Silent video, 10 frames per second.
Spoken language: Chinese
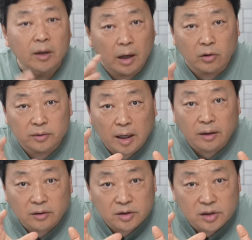还有大
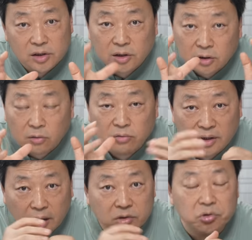量的信息可供
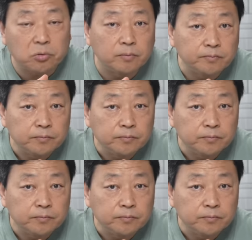研究。